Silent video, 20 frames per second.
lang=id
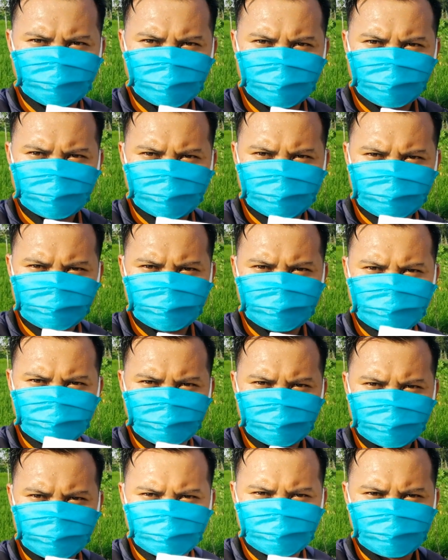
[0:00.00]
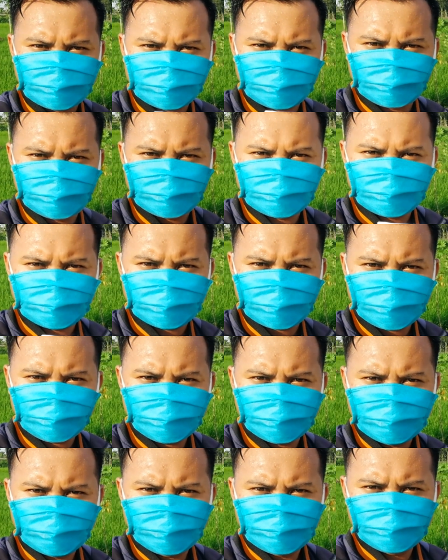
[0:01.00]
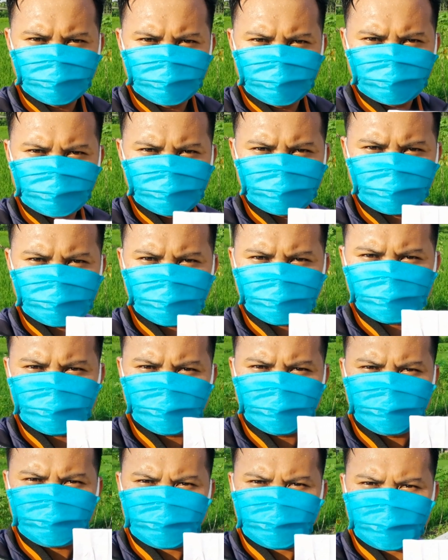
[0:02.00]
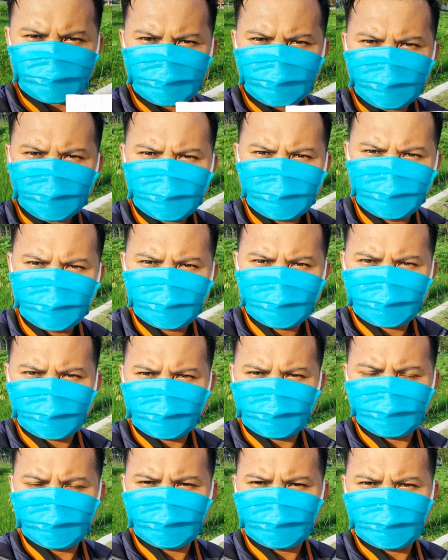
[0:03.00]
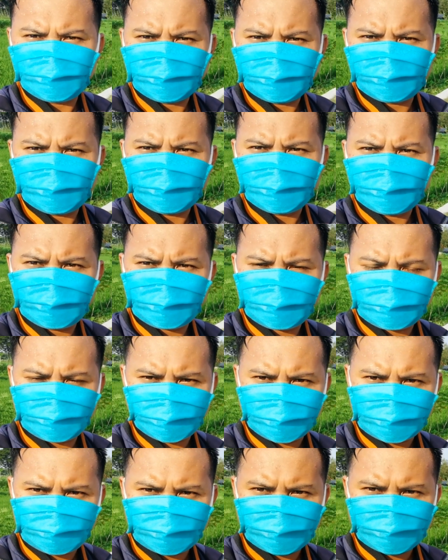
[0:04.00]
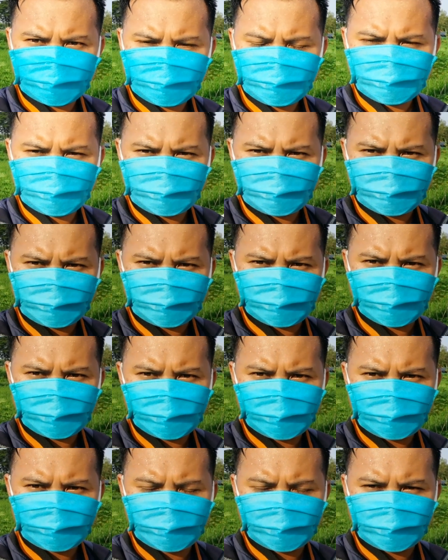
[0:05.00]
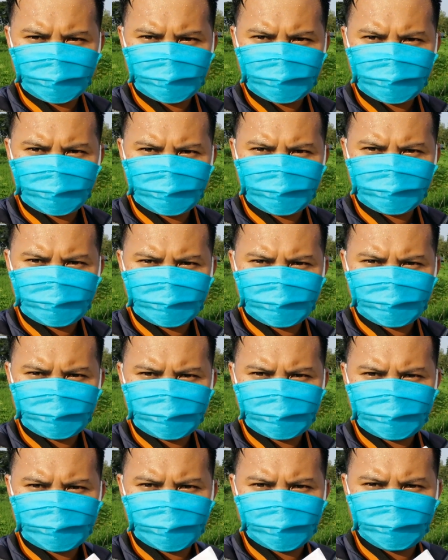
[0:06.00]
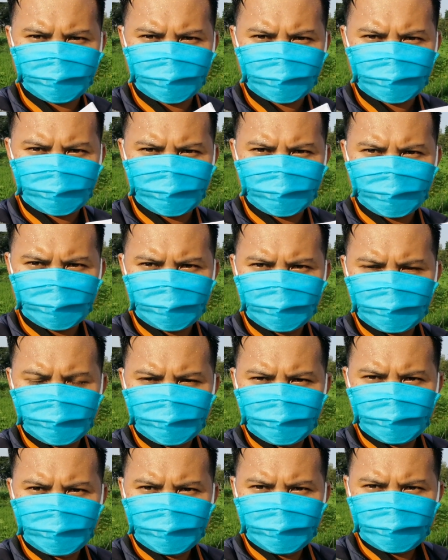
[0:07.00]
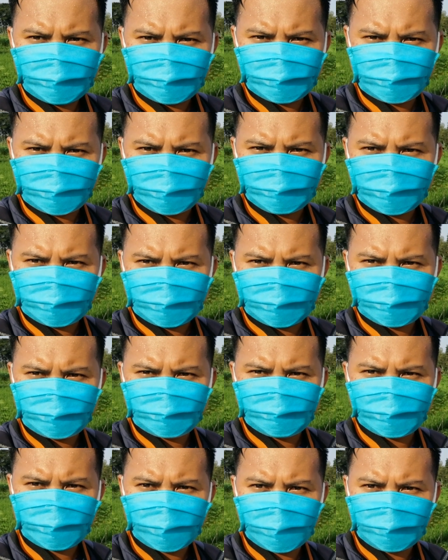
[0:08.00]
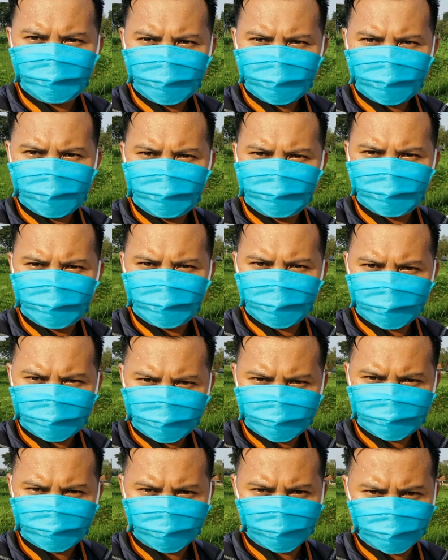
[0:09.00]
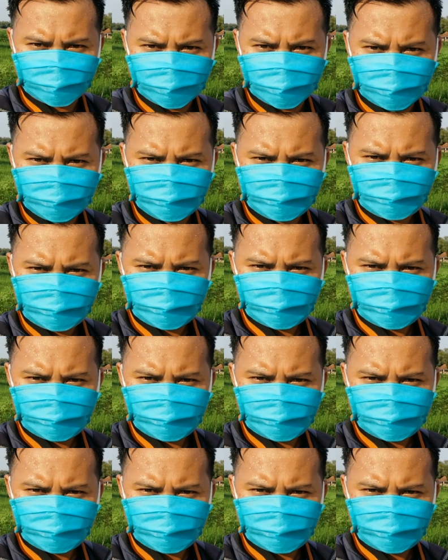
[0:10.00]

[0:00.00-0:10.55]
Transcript: uang atau sedikit rezeki dia Untuk untuk salah satu musola yang ada di Desa Pagak, Kecamatan Sumber Lawang, Kabupaten Seragen